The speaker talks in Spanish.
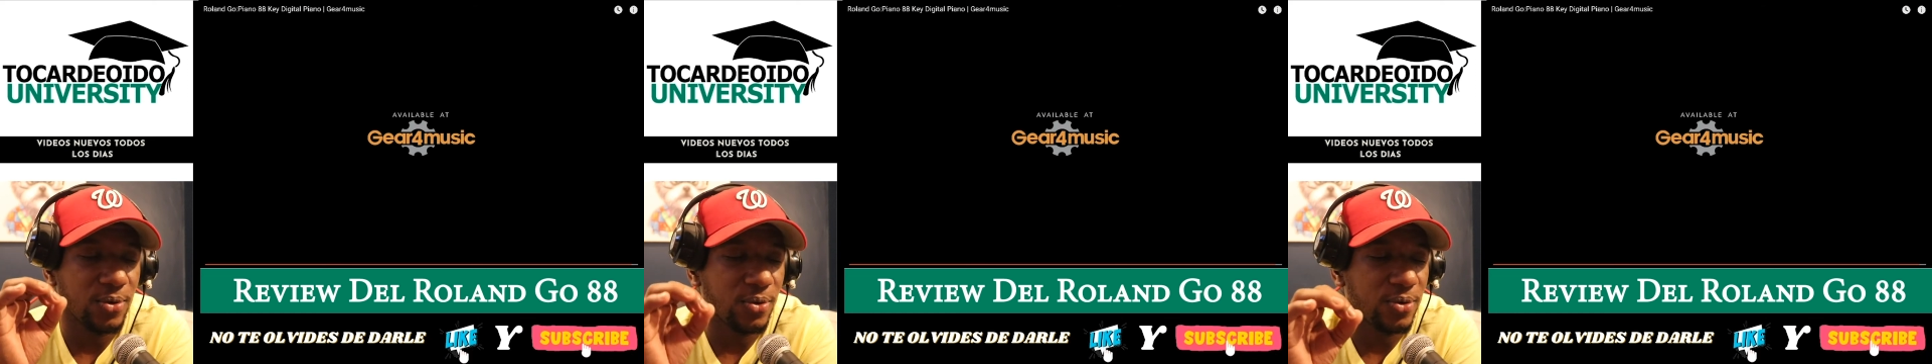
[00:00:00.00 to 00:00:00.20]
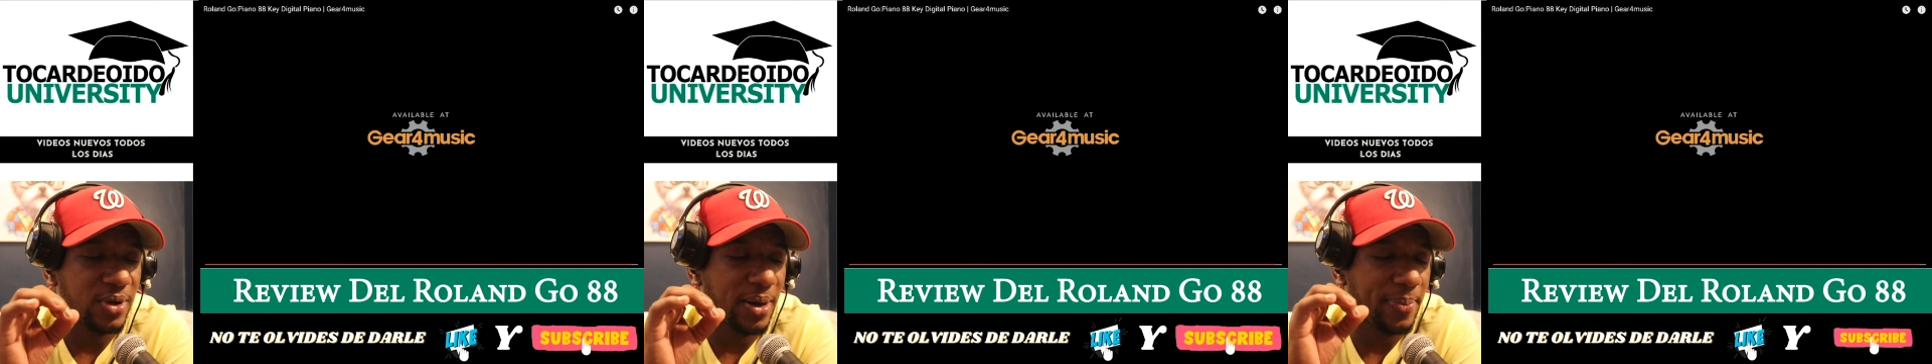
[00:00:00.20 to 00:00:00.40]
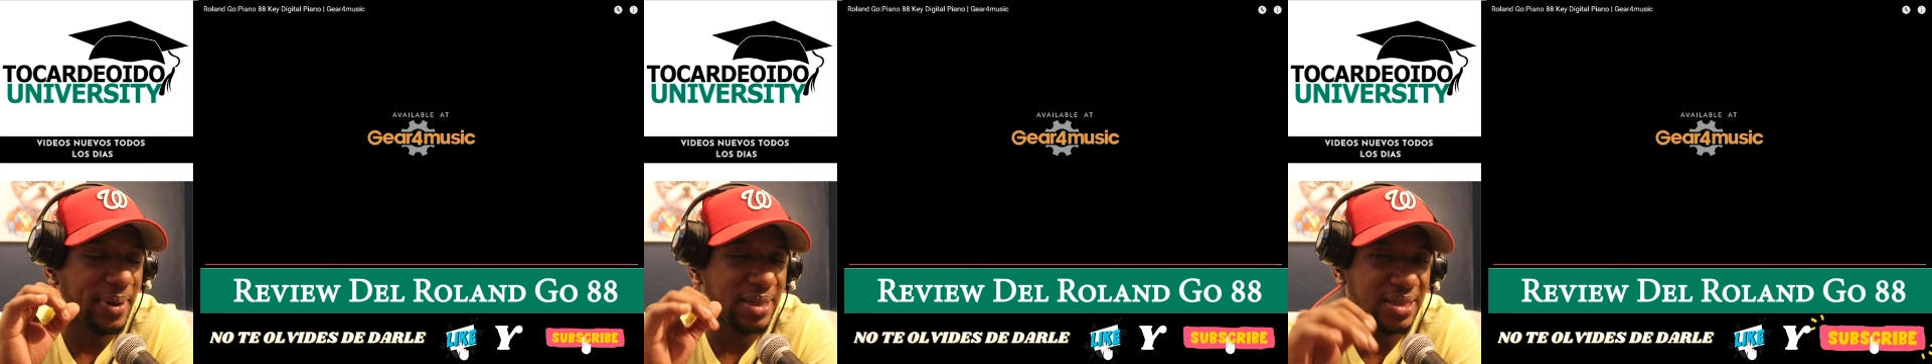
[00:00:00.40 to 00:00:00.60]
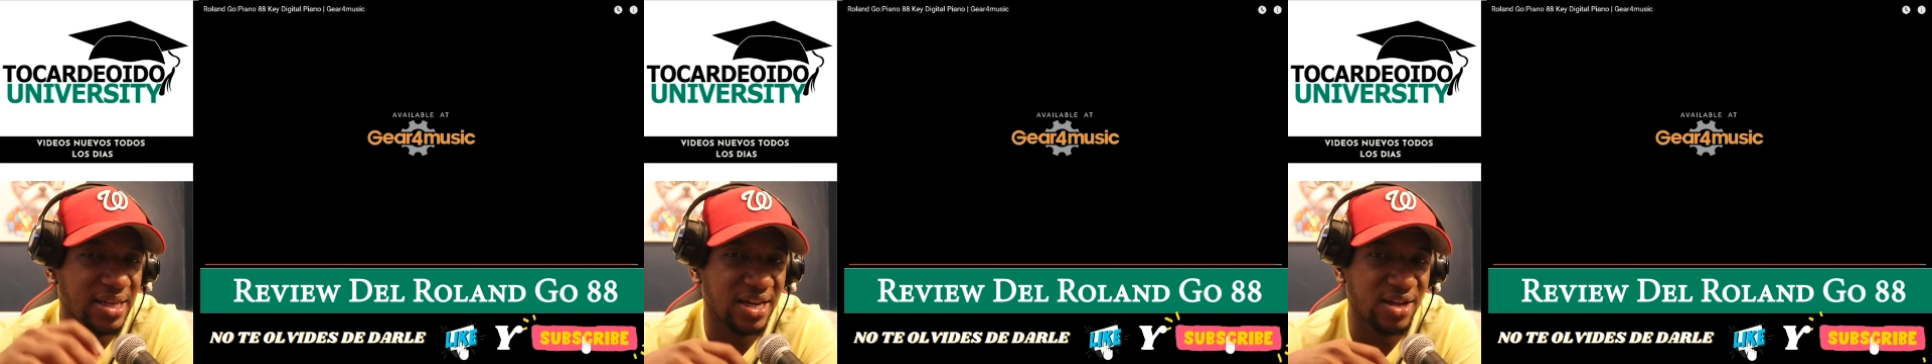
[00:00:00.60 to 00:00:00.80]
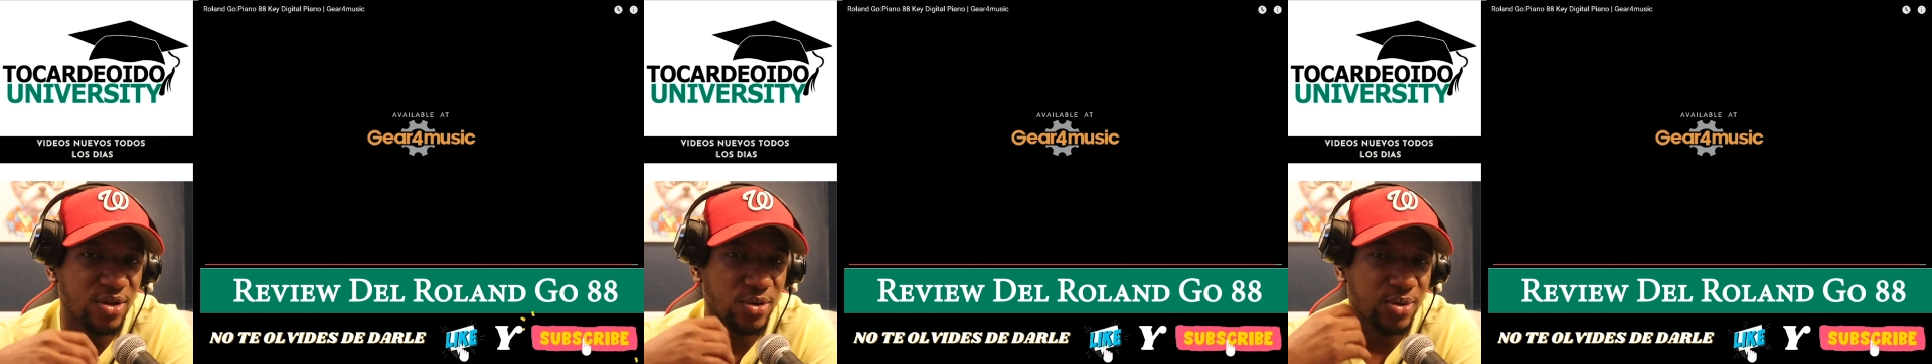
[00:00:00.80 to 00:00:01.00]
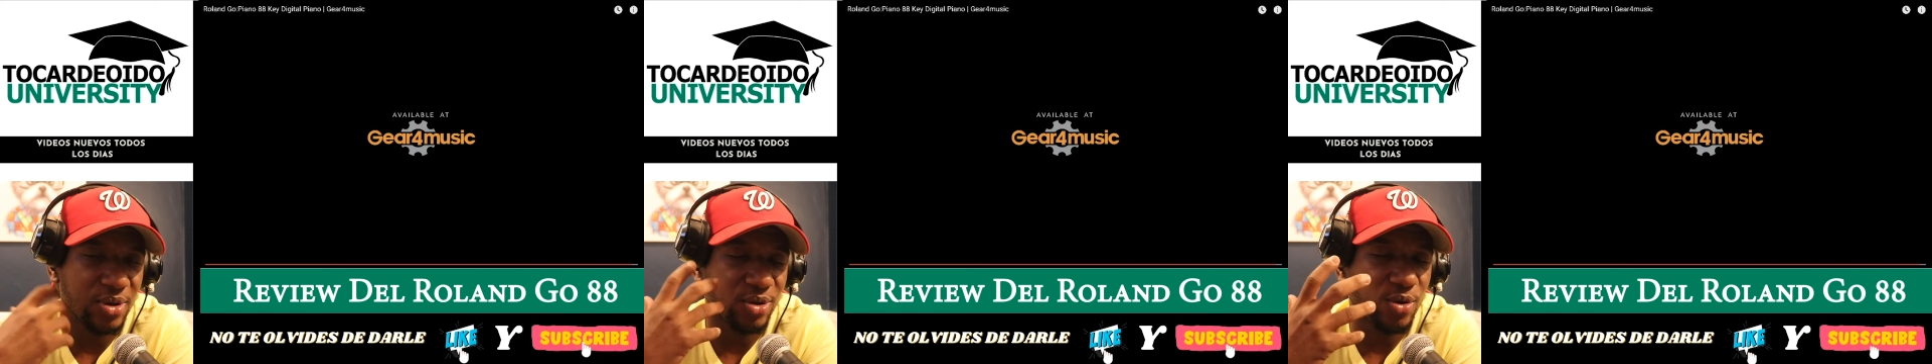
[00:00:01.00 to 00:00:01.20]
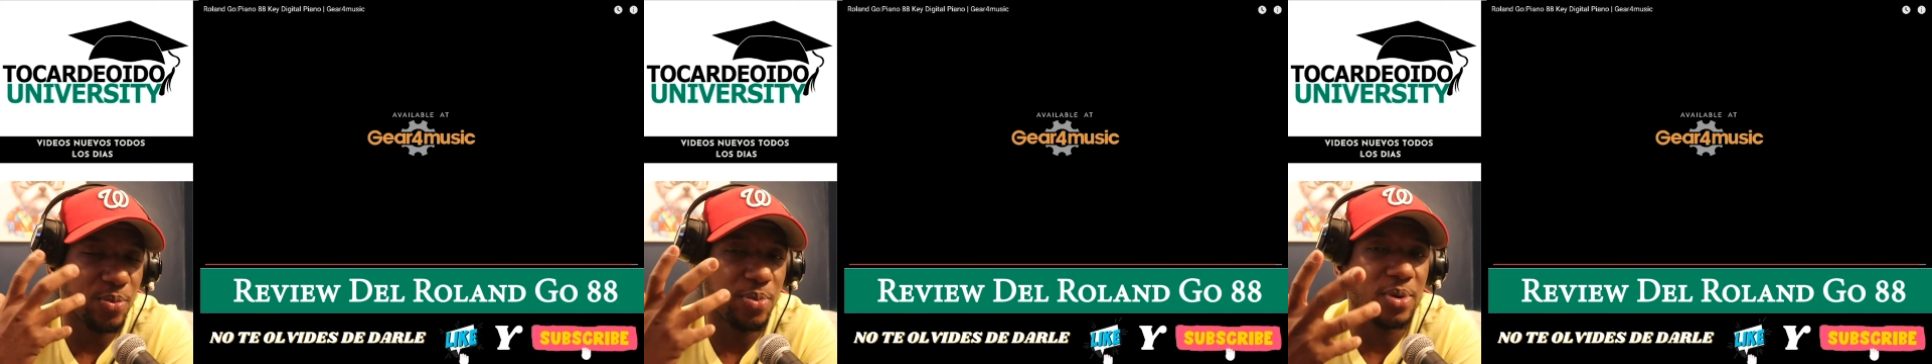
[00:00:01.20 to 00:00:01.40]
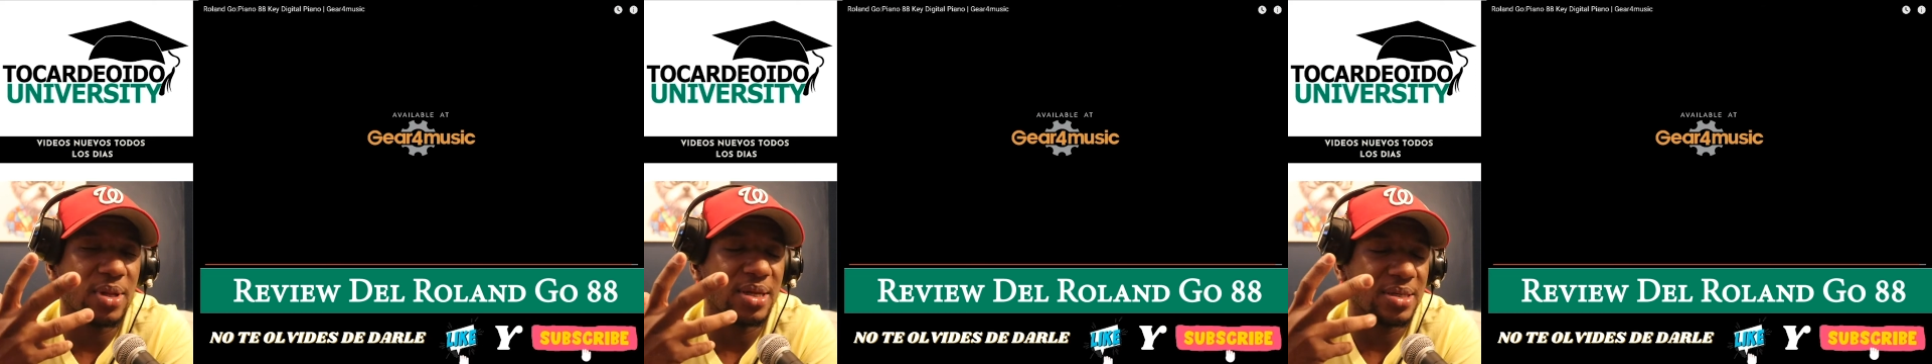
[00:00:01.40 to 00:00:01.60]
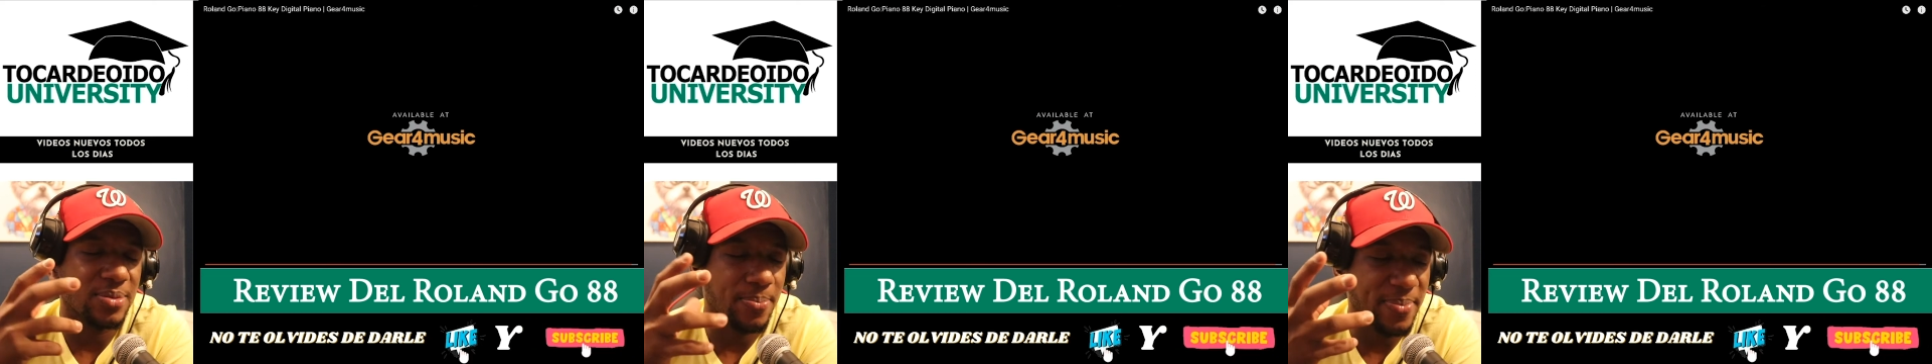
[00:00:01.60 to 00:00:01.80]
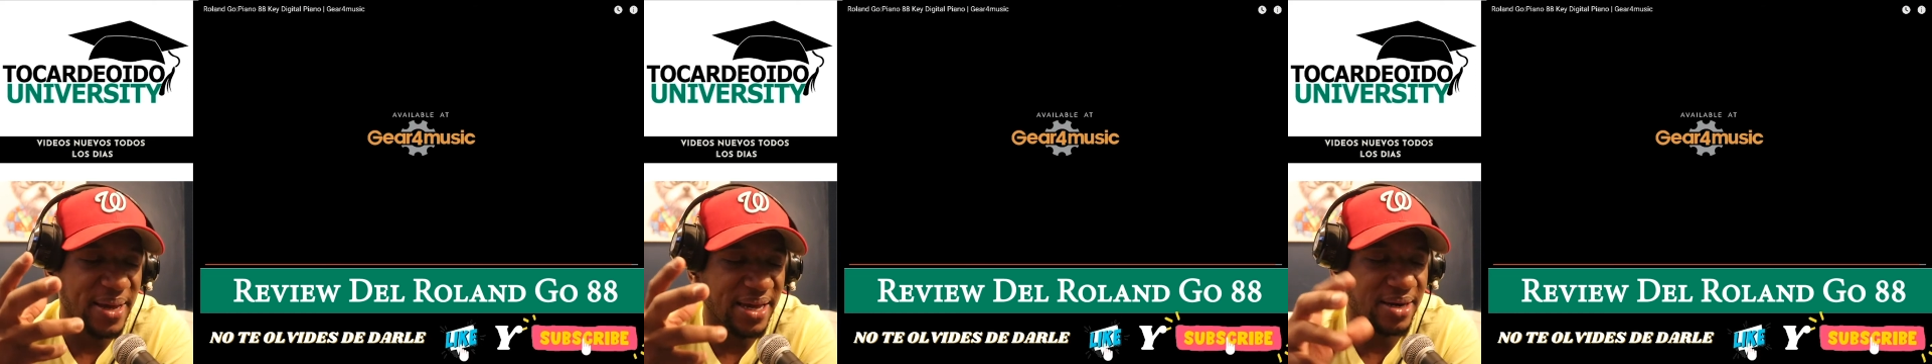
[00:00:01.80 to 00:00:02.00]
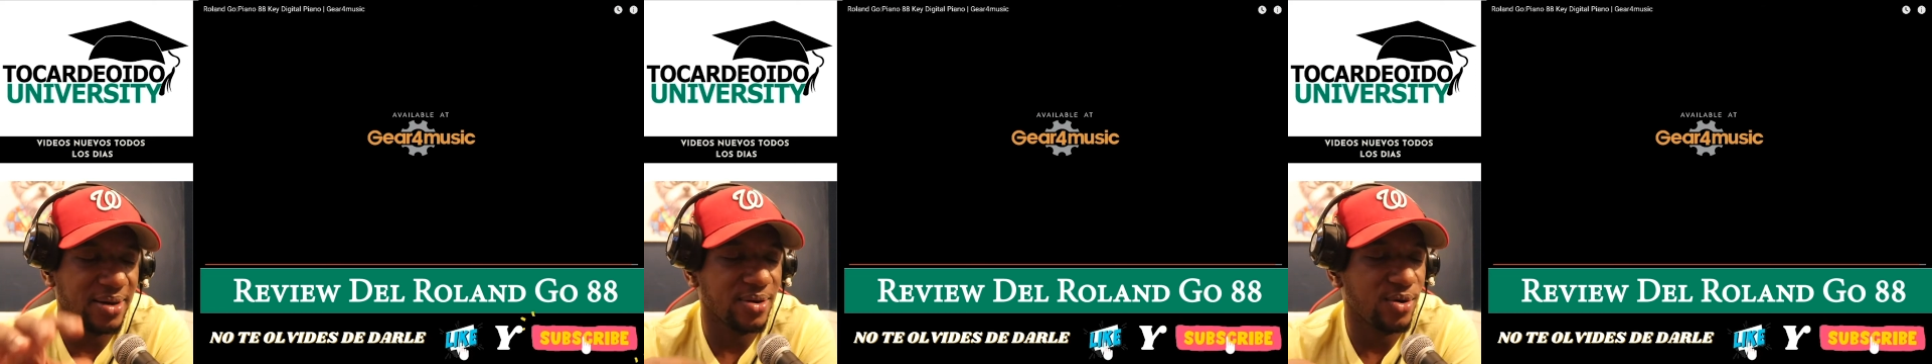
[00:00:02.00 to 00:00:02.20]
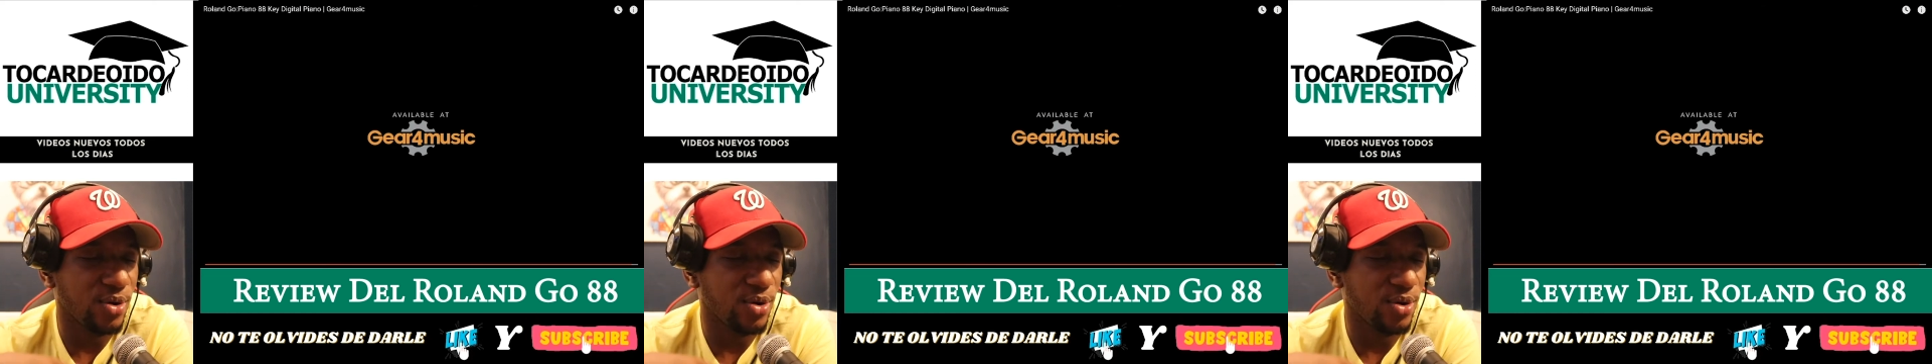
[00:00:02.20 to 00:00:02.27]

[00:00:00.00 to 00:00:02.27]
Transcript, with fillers: una pantalla donde tú puedes ver